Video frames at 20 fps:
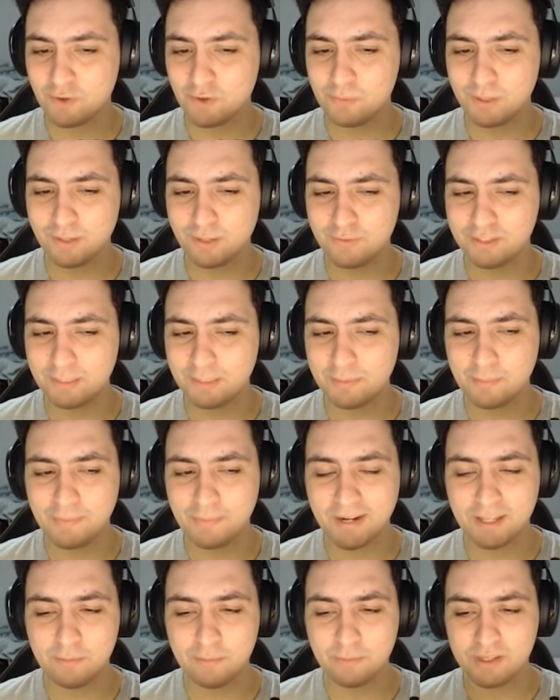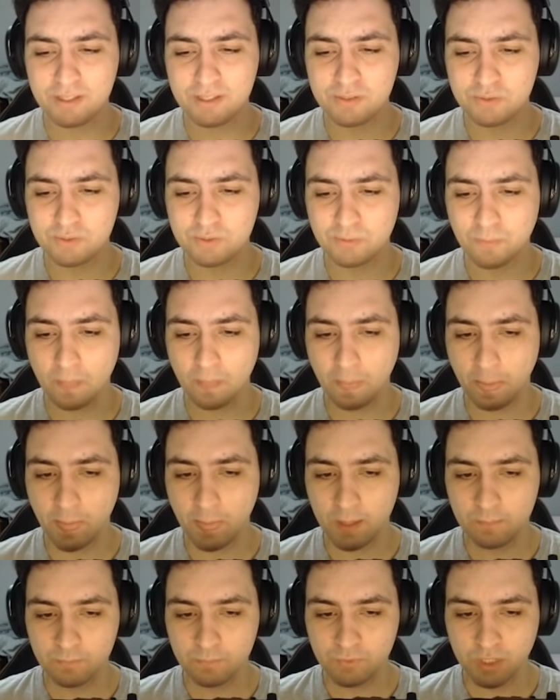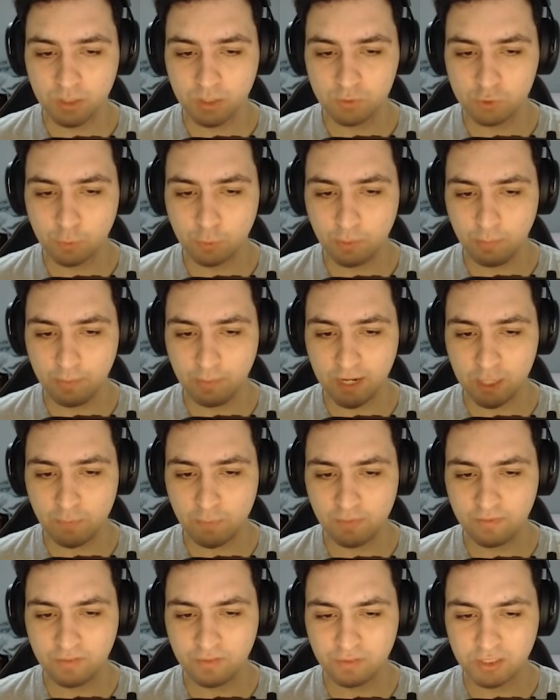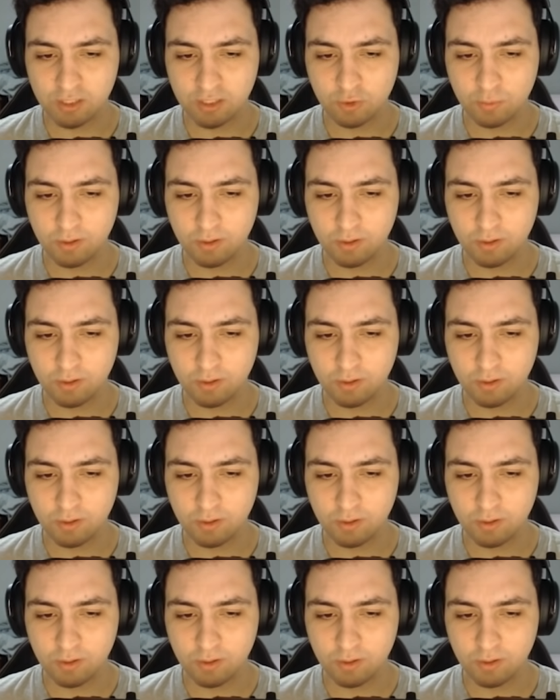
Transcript: Como que eu vou estar preparado pra isso? Eu não estou preparado pra ver você com uma